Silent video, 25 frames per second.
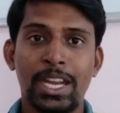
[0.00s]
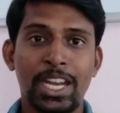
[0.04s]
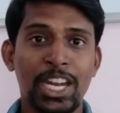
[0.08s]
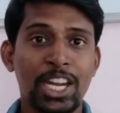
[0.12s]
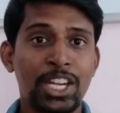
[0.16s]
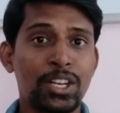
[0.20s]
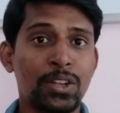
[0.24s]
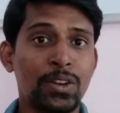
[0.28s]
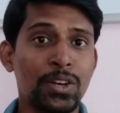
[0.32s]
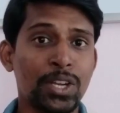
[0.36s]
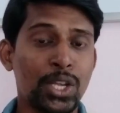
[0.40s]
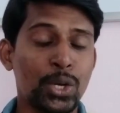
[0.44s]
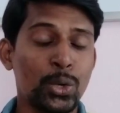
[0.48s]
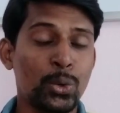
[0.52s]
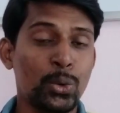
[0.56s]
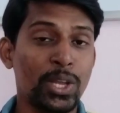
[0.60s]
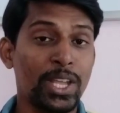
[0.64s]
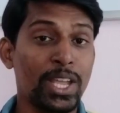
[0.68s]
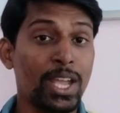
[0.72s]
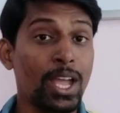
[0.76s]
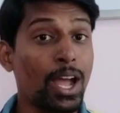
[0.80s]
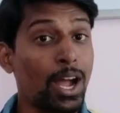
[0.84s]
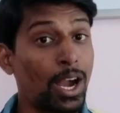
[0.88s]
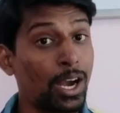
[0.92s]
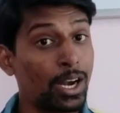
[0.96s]

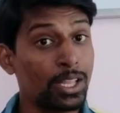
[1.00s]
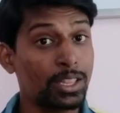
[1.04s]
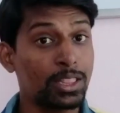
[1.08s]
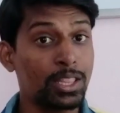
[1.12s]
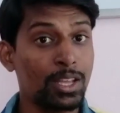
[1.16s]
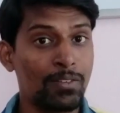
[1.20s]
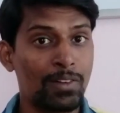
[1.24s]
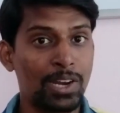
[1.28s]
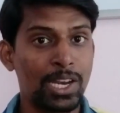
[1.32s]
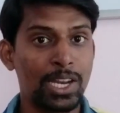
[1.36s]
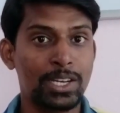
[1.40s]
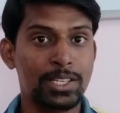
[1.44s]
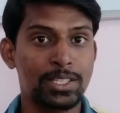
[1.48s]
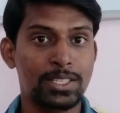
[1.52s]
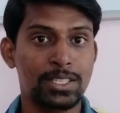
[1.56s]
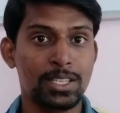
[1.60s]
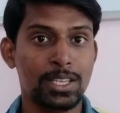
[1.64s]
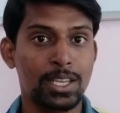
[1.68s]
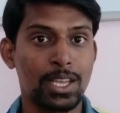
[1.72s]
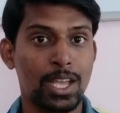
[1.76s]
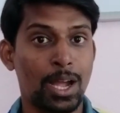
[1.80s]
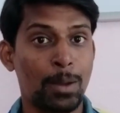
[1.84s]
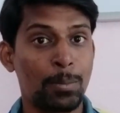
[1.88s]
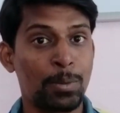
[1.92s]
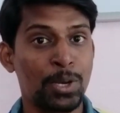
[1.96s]
நெட்ஒர்க்கினுடைய அடுத்த
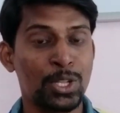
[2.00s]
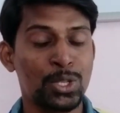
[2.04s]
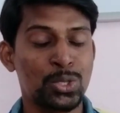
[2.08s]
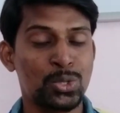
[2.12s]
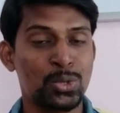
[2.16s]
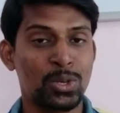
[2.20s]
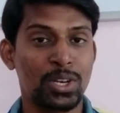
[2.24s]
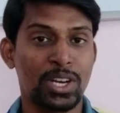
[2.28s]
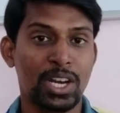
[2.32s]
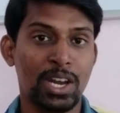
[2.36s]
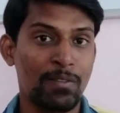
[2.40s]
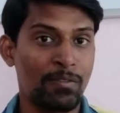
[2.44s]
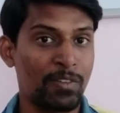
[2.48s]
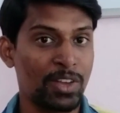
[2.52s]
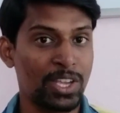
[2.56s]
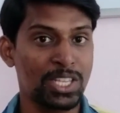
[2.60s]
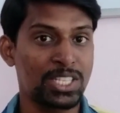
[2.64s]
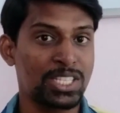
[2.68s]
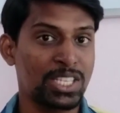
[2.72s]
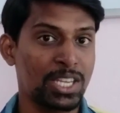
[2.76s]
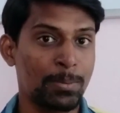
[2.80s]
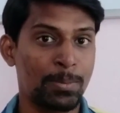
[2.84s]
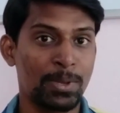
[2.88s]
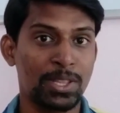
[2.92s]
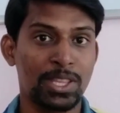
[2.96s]
வளர்ச்சி அப்படின்னு சொல்கிற ஃபைவ்
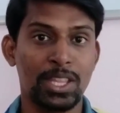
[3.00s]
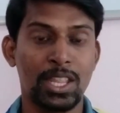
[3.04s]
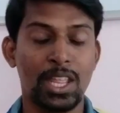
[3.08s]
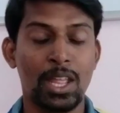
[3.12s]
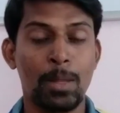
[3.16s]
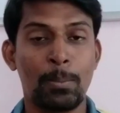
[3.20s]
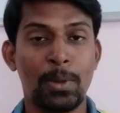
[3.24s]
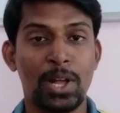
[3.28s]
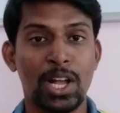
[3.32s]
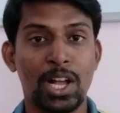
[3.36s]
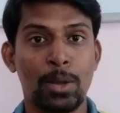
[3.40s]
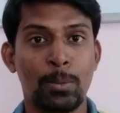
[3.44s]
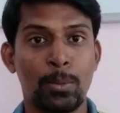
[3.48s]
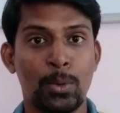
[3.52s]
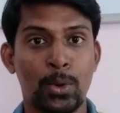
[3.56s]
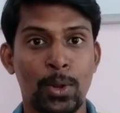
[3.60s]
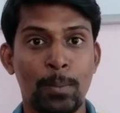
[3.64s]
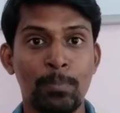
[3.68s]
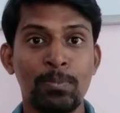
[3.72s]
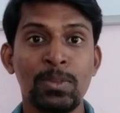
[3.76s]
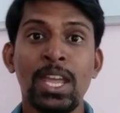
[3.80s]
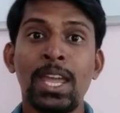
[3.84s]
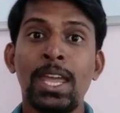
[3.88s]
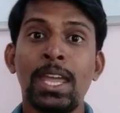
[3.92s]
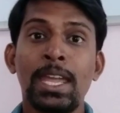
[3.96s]
ஜியை பற்றி தான் பார்க்க
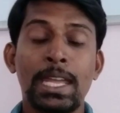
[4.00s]
போகிறோம்